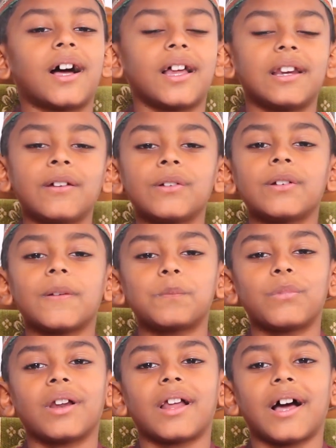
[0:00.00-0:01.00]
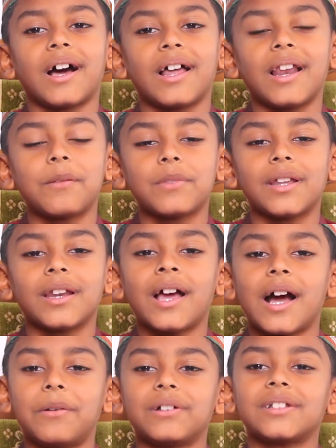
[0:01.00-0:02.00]
আল্লাহ রব্বুল আলমিন
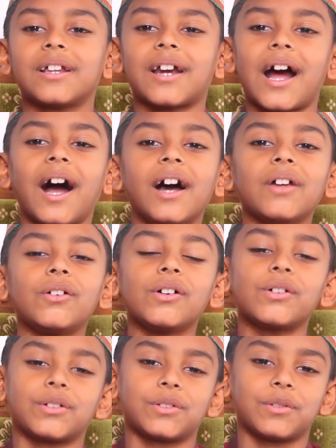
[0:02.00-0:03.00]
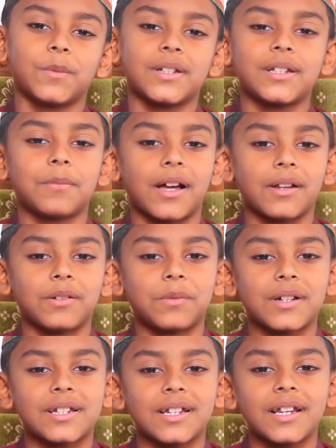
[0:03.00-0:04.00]
আমাদের আরও কত বেশি
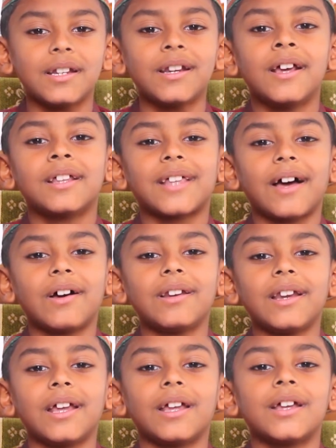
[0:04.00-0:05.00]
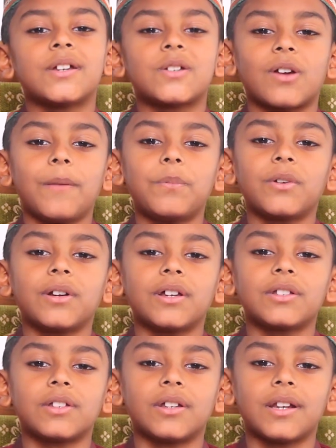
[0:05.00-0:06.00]
ভালোবাসেন তাহলে সব
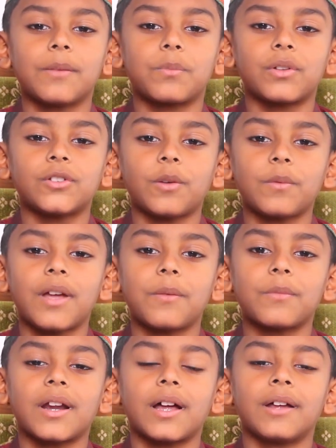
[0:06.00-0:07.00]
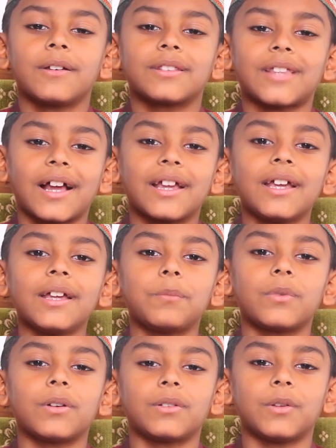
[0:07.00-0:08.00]
প্রয়োজনে প্রথমে আমরা তাকেই
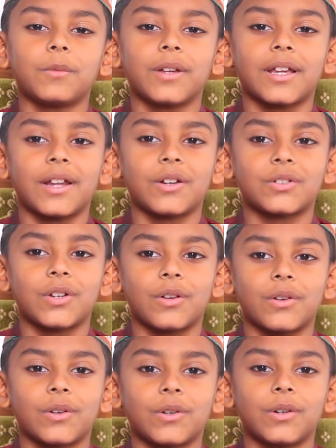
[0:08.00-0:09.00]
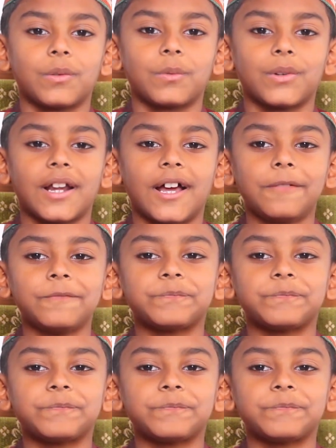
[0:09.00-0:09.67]
প্রথমে কেন স্মরণ করব না